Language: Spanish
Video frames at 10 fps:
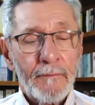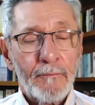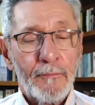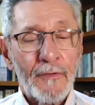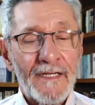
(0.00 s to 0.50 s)

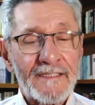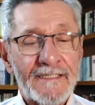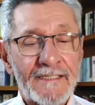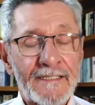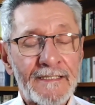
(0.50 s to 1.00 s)

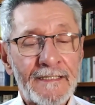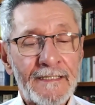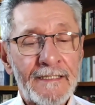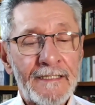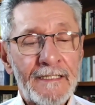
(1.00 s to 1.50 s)
Pues
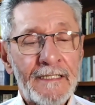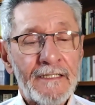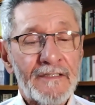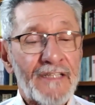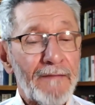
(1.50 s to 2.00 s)

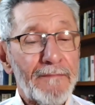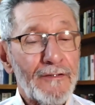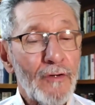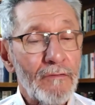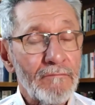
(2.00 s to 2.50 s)

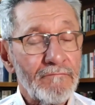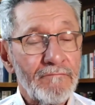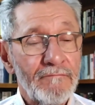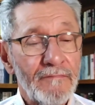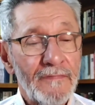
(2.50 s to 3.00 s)
terminó
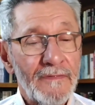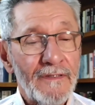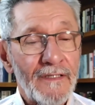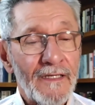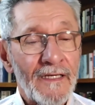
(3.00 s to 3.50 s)

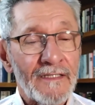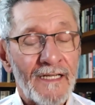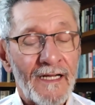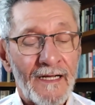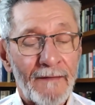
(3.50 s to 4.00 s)

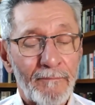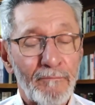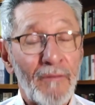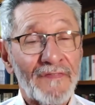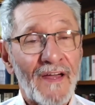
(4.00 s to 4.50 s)
esa
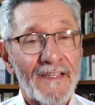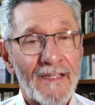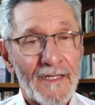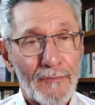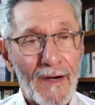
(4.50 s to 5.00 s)
batalla
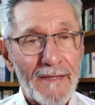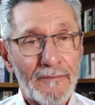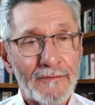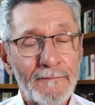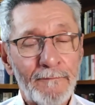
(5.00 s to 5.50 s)
de
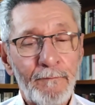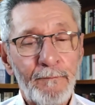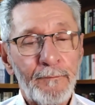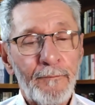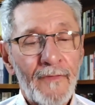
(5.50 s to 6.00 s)
Raymond
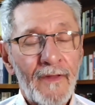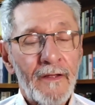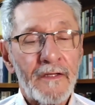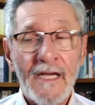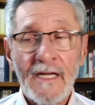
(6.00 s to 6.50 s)

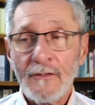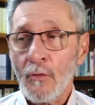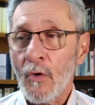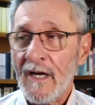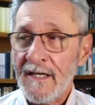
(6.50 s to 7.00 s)
y él
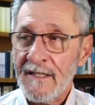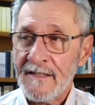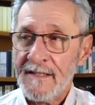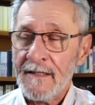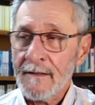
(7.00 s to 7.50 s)
tuvo que
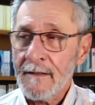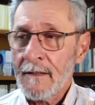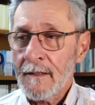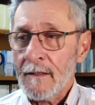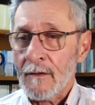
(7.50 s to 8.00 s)
irse
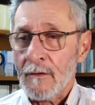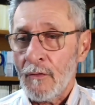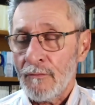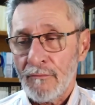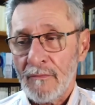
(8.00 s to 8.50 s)

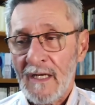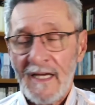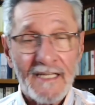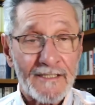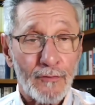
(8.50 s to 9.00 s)
con el
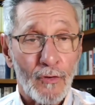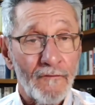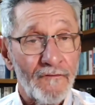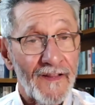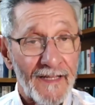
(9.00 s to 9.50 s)
ejército
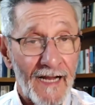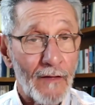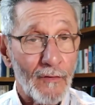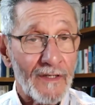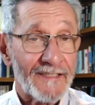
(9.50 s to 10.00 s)

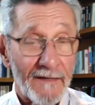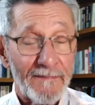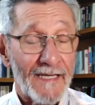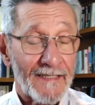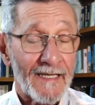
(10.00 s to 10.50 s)
confederado, él
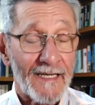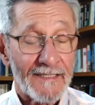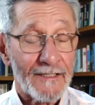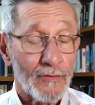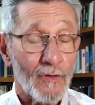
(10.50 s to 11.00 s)
servía en el
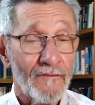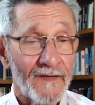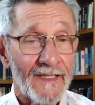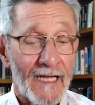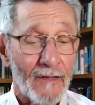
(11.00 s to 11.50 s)
ejército
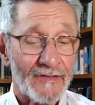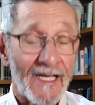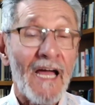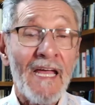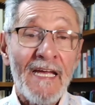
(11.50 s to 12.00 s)
confederado, o
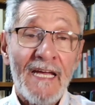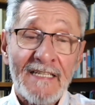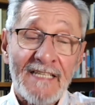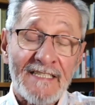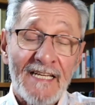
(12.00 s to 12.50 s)
sea,
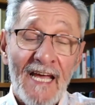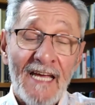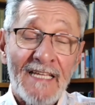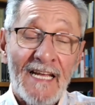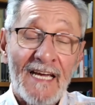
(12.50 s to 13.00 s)
es decir,
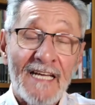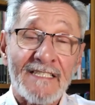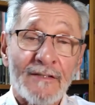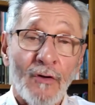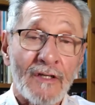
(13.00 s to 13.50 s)
el
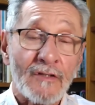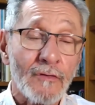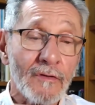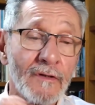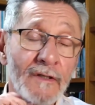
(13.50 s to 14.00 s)
ejército del
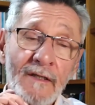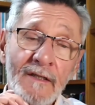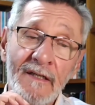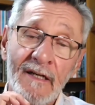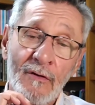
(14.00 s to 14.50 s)
sur.
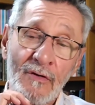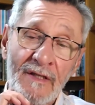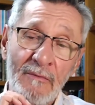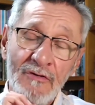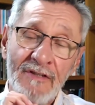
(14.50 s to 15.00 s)

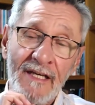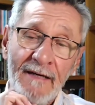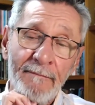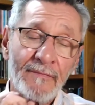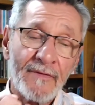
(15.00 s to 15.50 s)
Recordemos
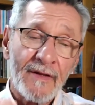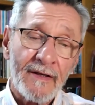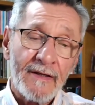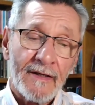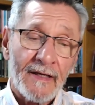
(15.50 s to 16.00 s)
que
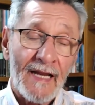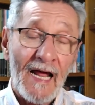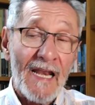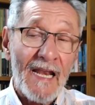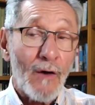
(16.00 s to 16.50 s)

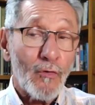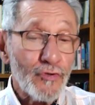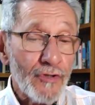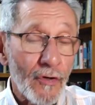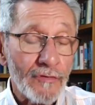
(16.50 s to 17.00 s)
era la
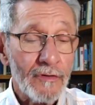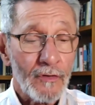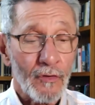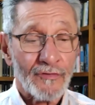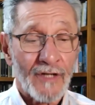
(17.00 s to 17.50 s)
unión
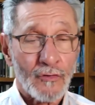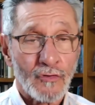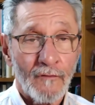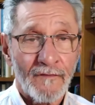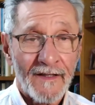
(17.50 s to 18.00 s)
contra los
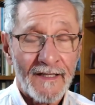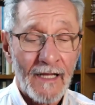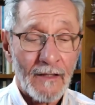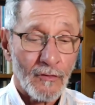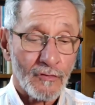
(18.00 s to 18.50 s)

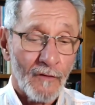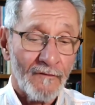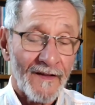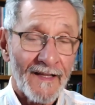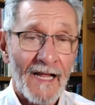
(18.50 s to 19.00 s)
confederados. Los
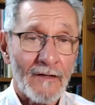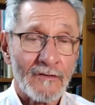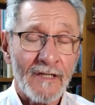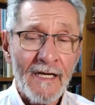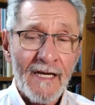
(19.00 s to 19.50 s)

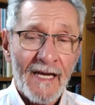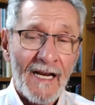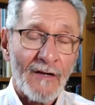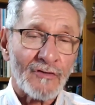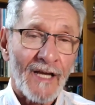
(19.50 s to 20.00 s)
confederados
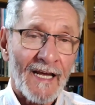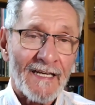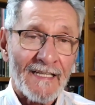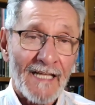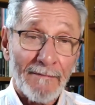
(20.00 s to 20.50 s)
eran los que
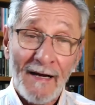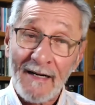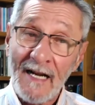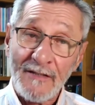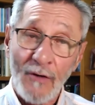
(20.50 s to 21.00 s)
querían armar
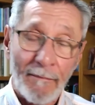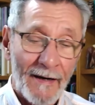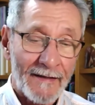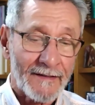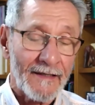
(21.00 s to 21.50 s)
rancho
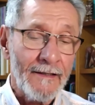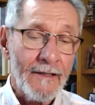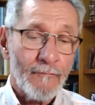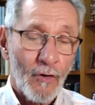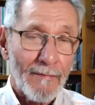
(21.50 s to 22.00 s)
aparte,
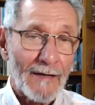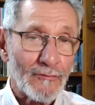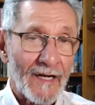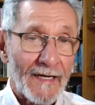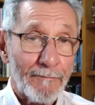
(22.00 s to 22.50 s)
formar
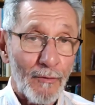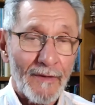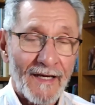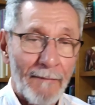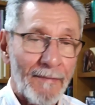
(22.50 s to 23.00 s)
una
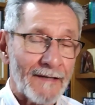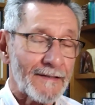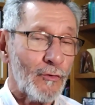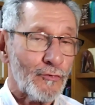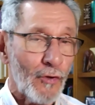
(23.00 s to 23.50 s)
república
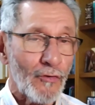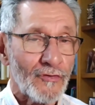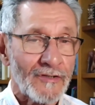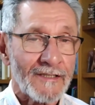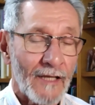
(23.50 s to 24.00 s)
aparte con todos
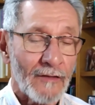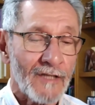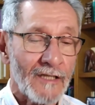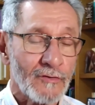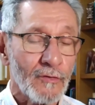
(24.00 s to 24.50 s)
los estados
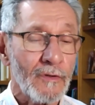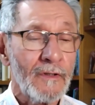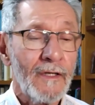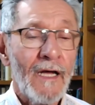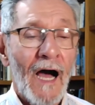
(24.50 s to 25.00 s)
del sur,
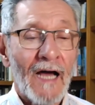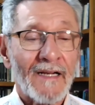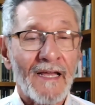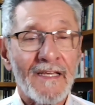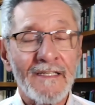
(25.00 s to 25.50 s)
a
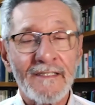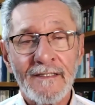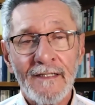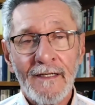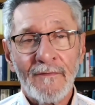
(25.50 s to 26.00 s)

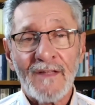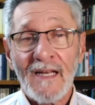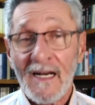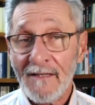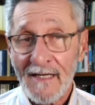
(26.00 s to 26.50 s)
raíz de
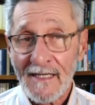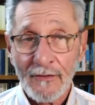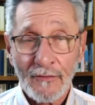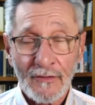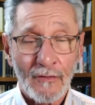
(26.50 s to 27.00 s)
la
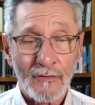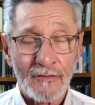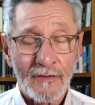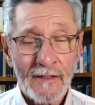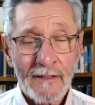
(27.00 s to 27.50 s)
liberación de los,